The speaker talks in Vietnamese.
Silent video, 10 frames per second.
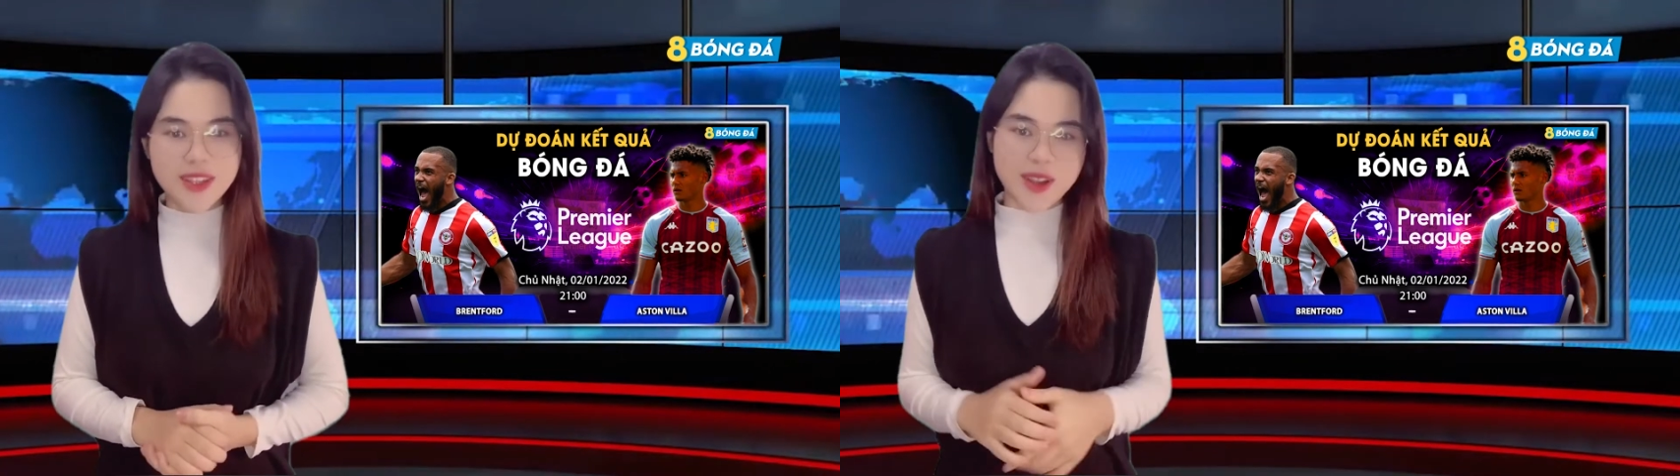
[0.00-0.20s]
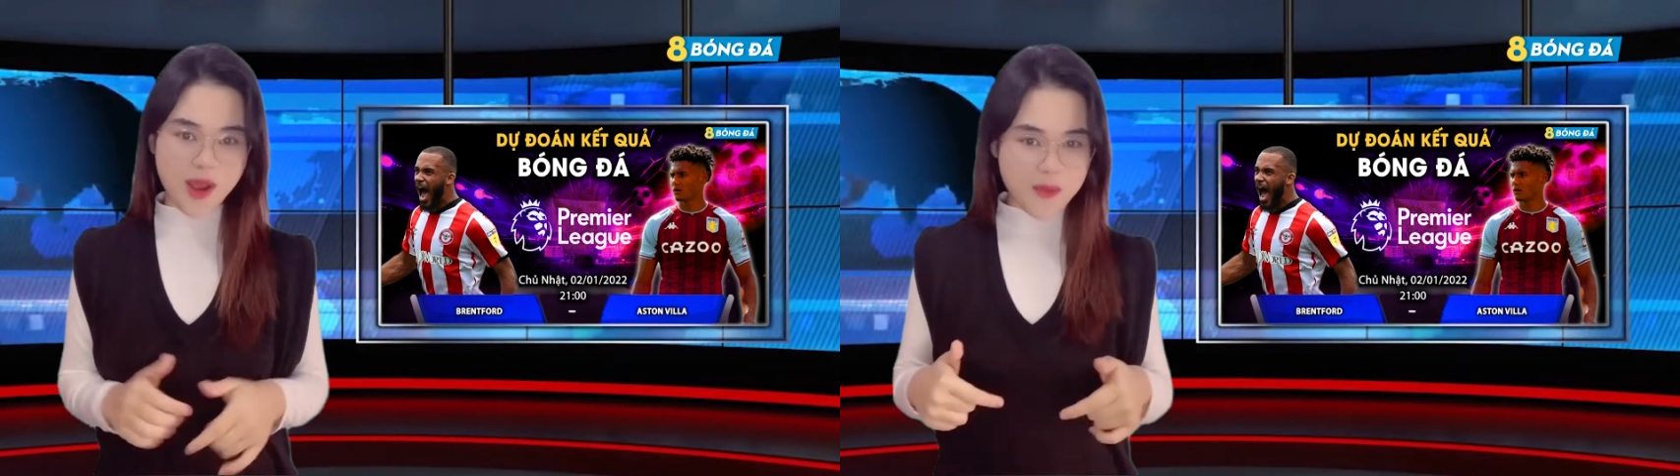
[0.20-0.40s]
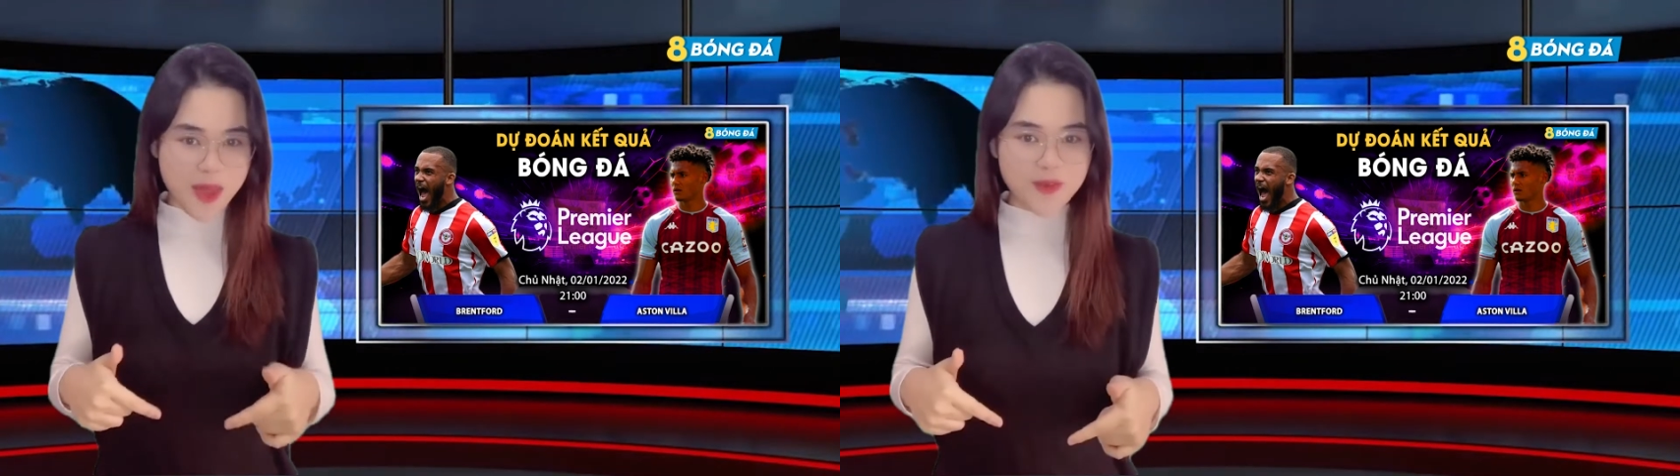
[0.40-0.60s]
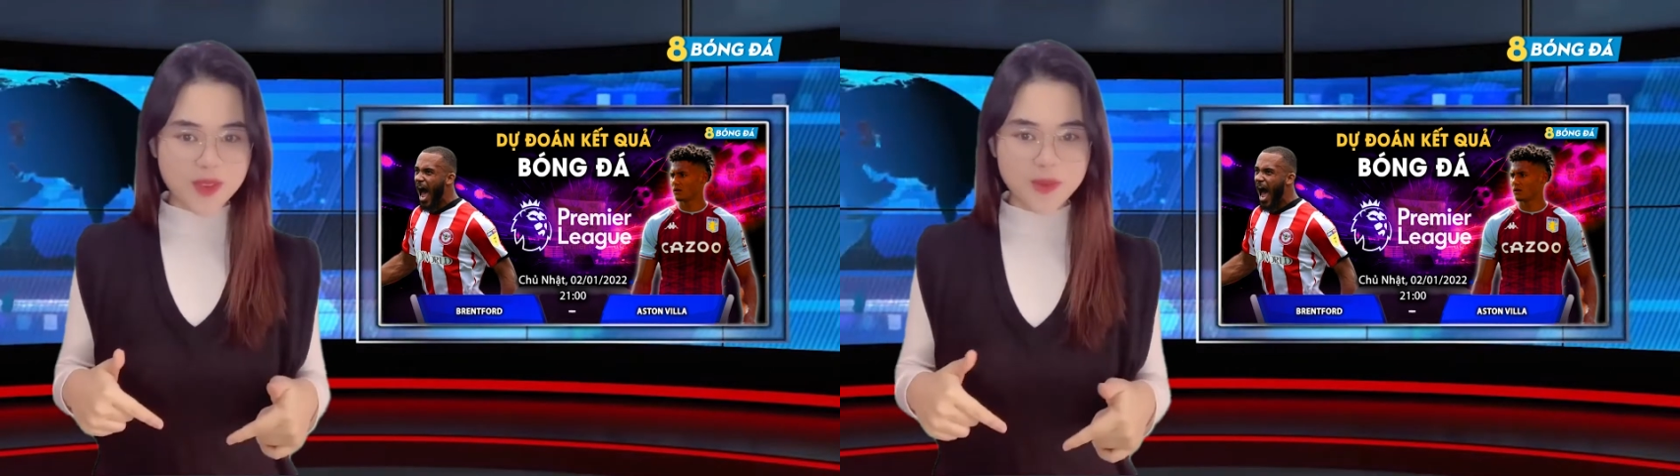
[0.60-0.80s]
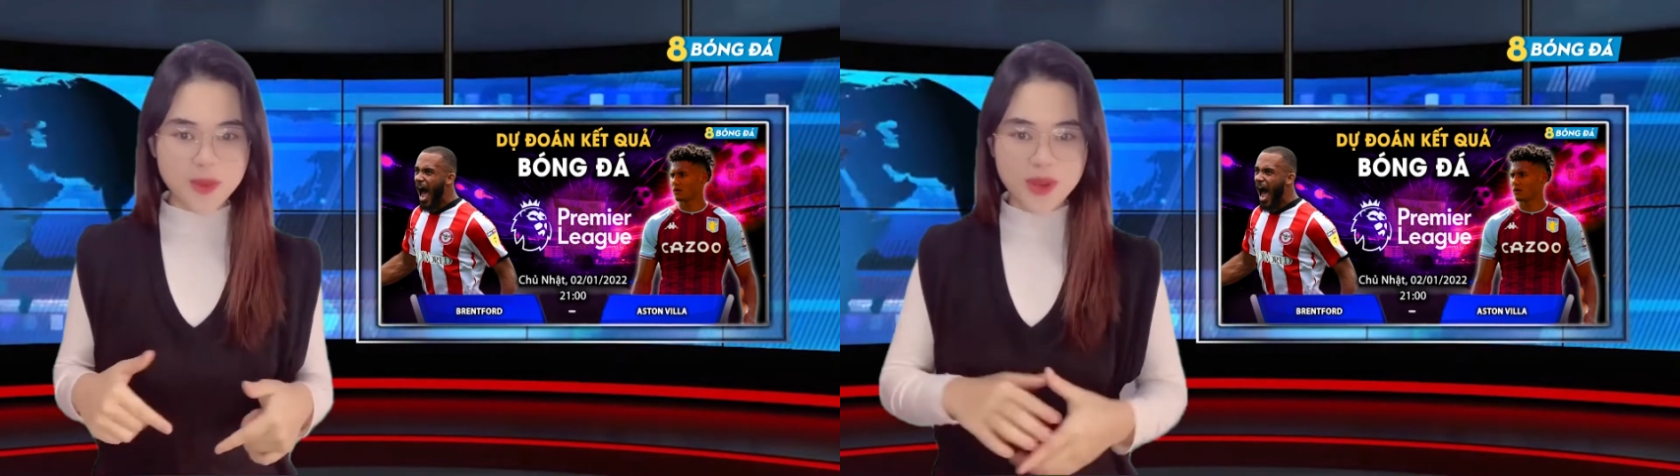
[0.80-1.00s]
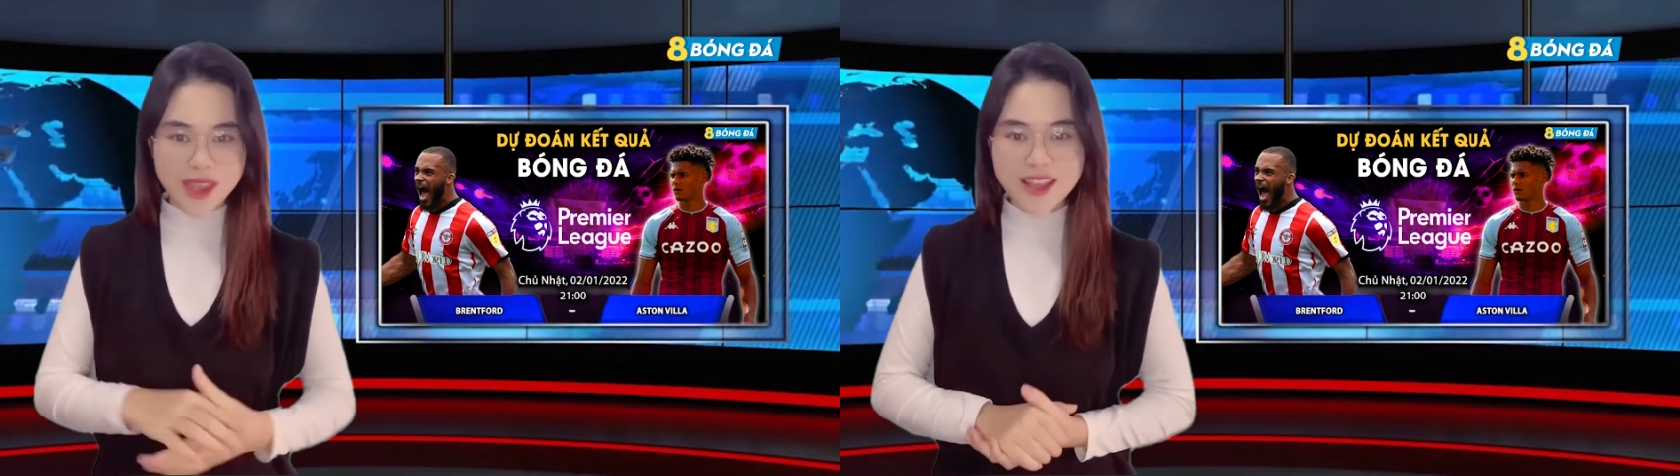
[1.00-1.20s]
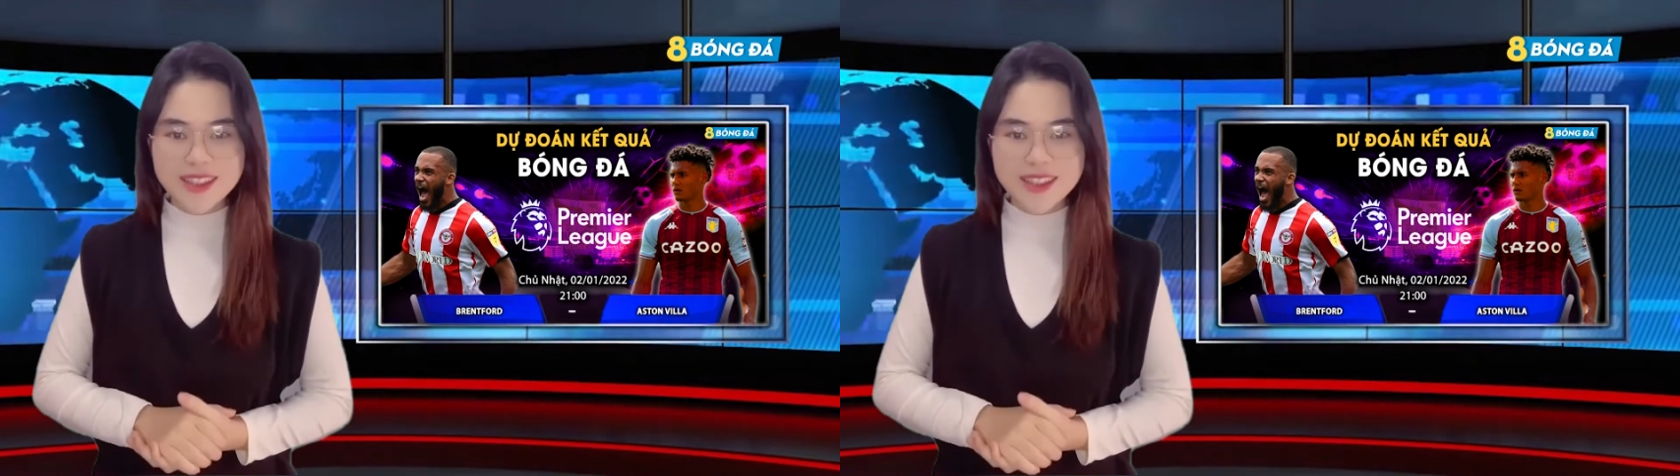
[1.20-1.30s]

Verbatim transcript: phần comment với chúng tôi nhé